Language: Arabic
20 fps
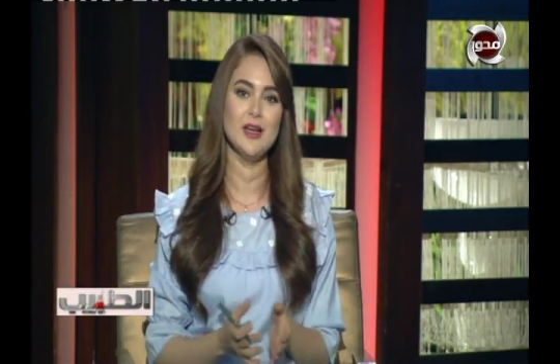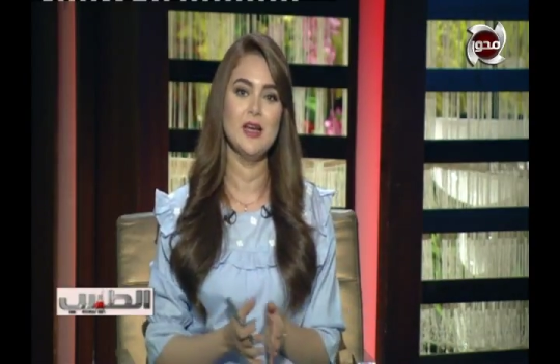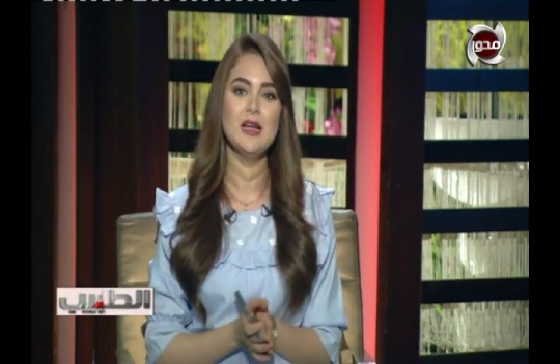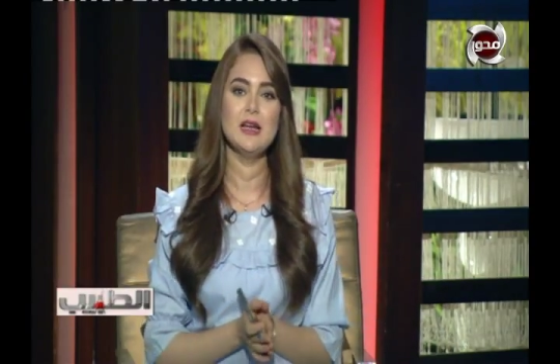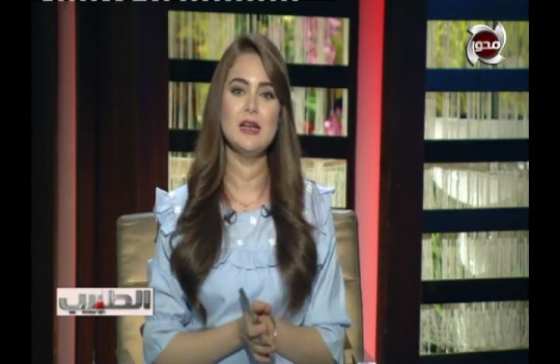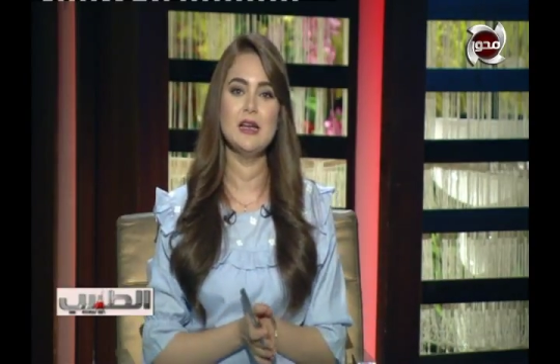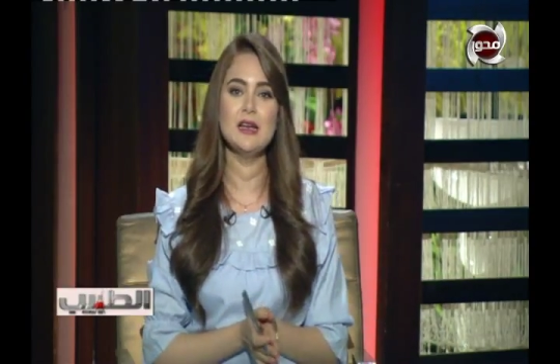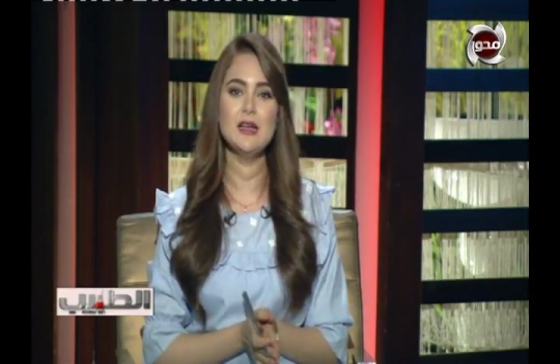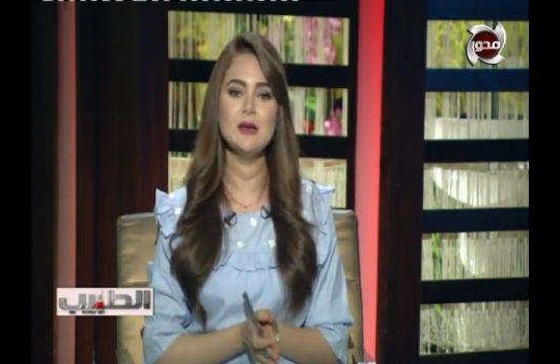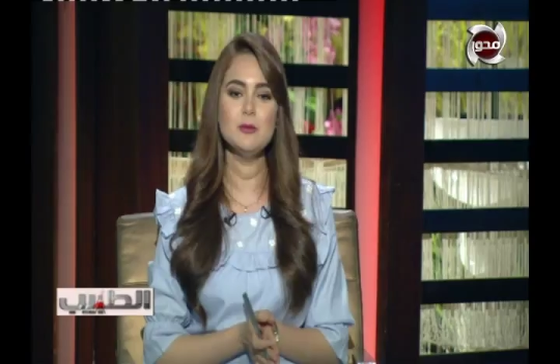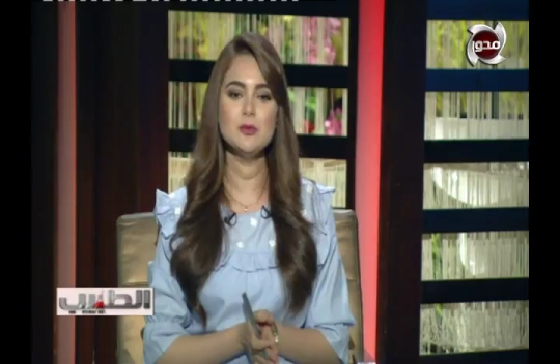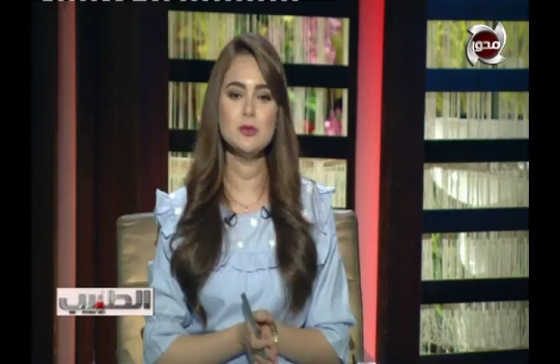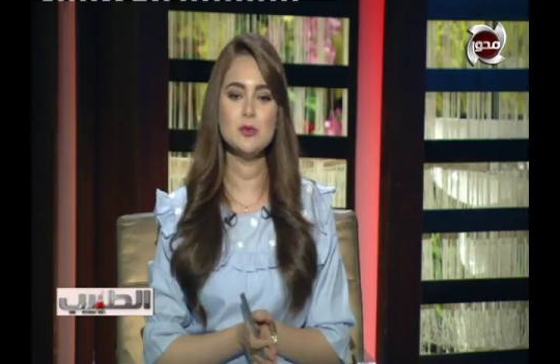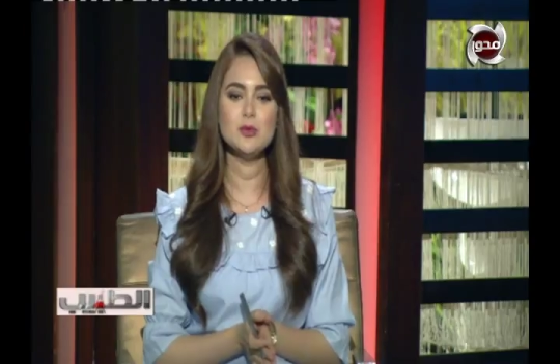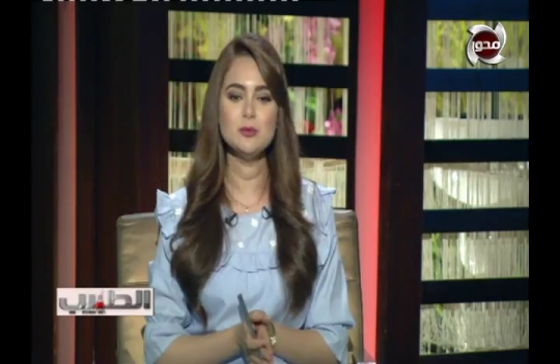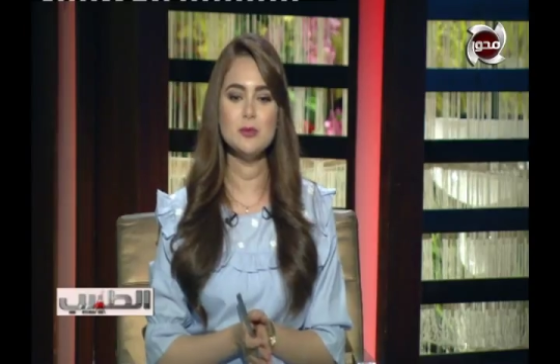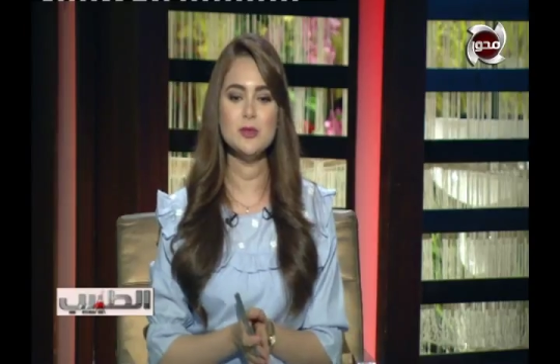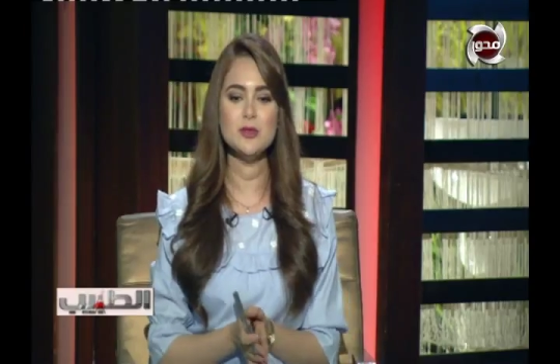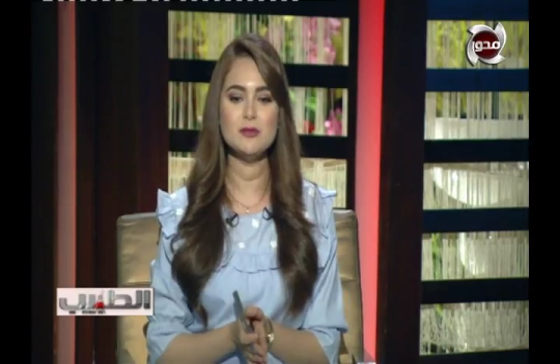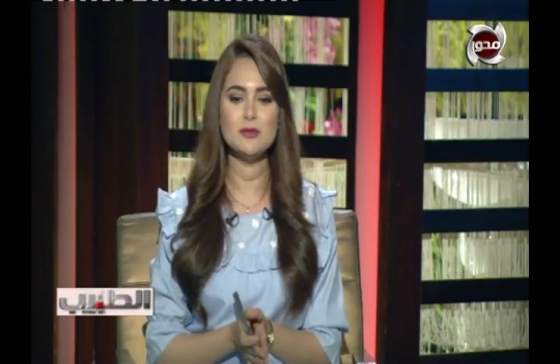لانها بتكون
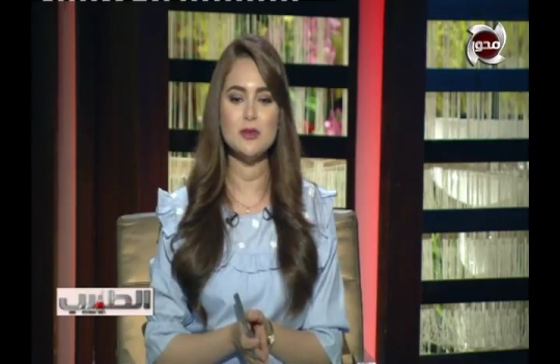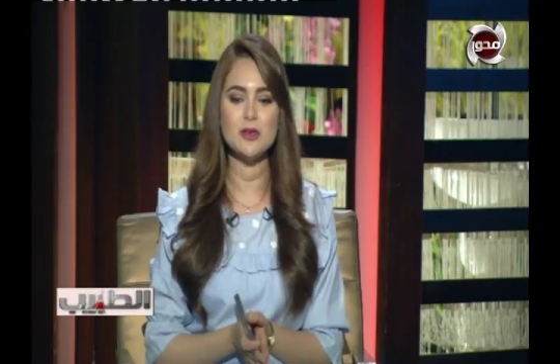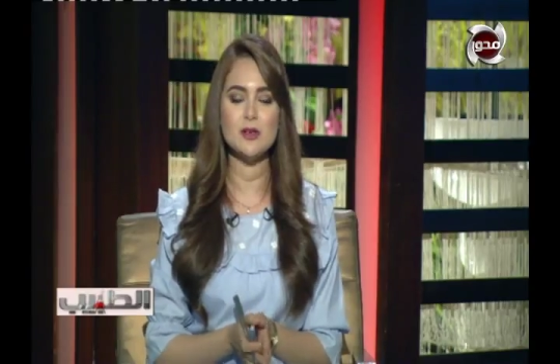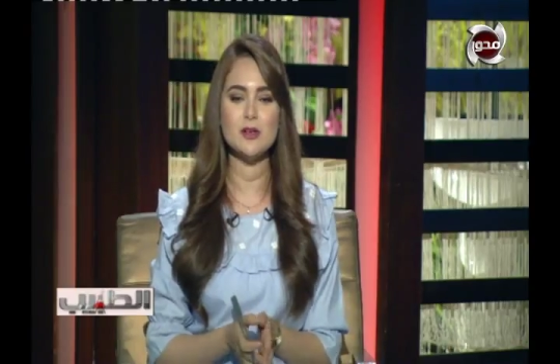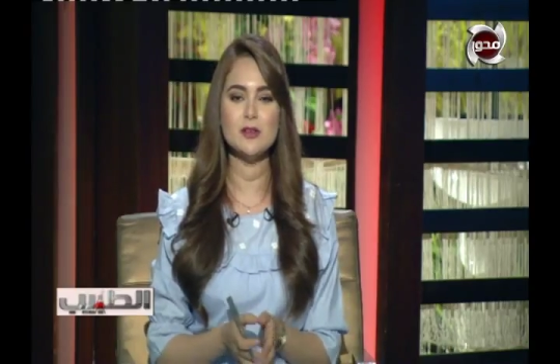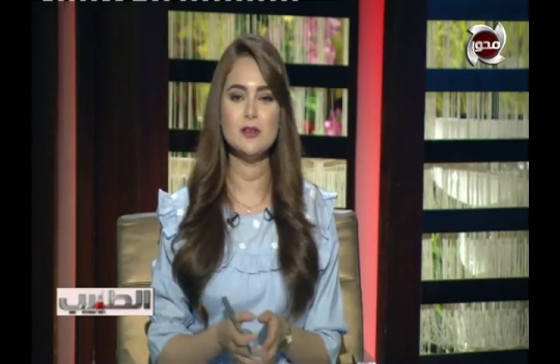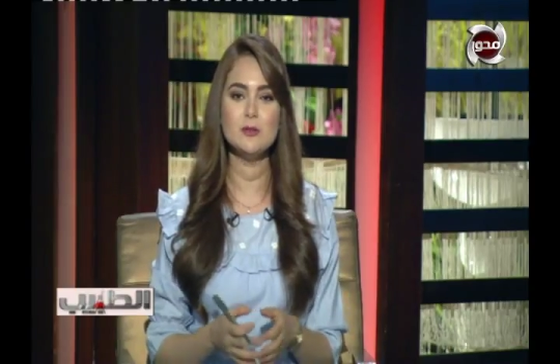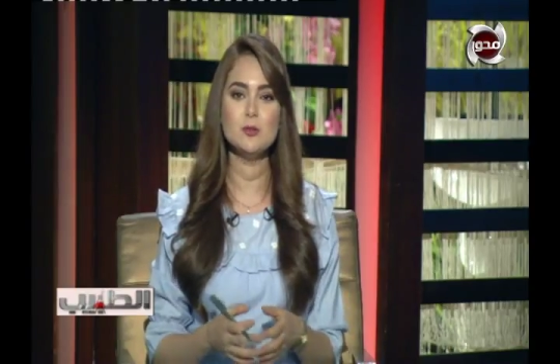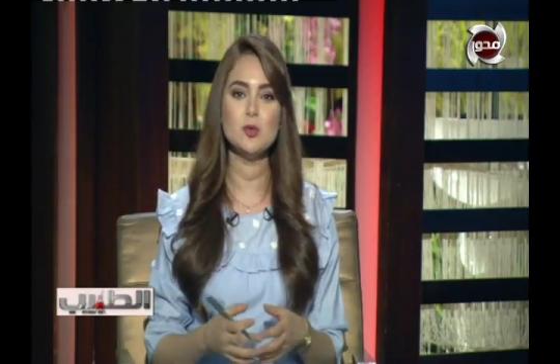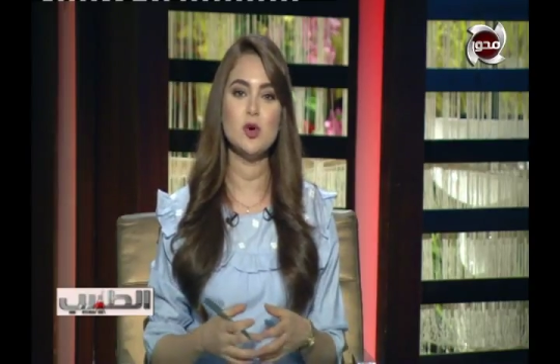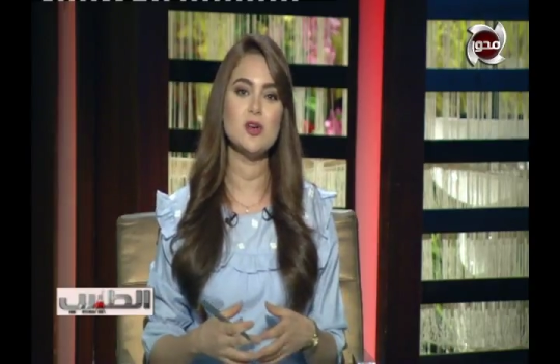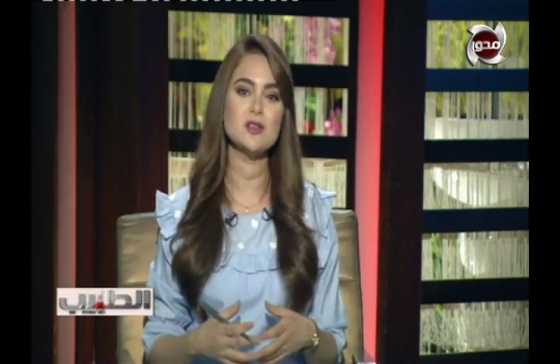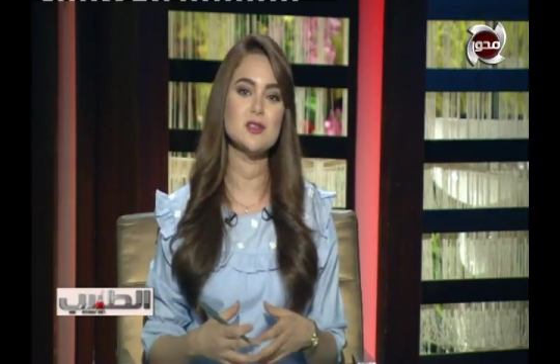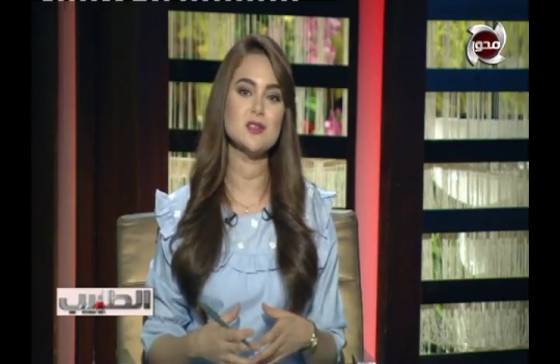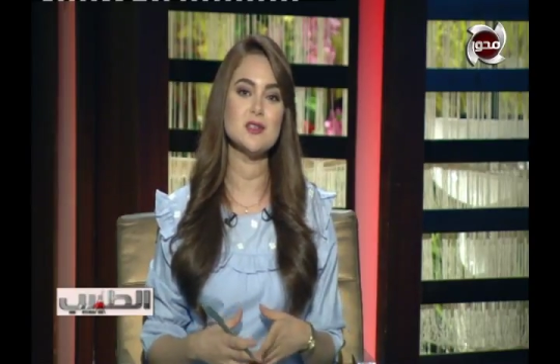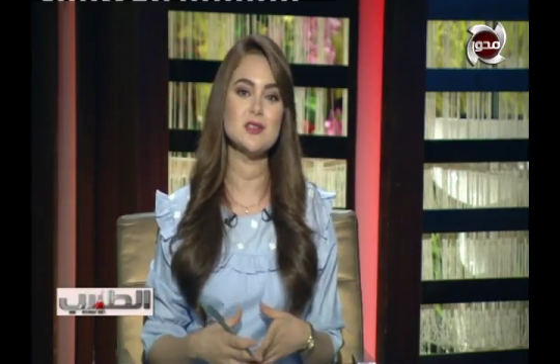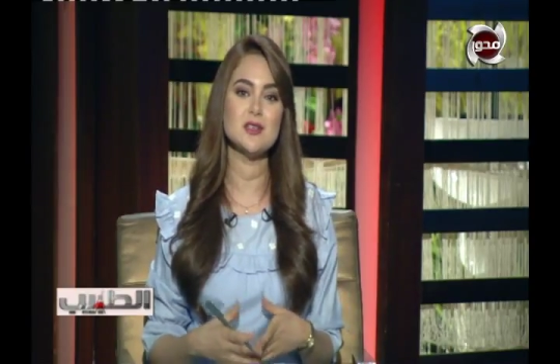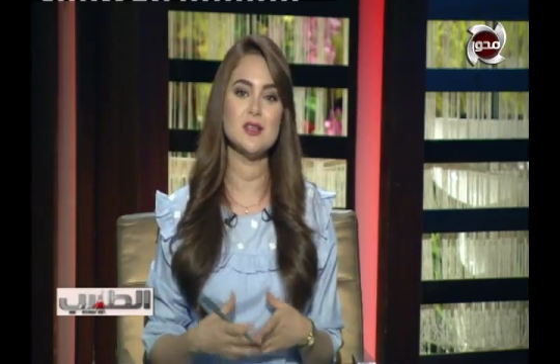من الفقرات المخصصه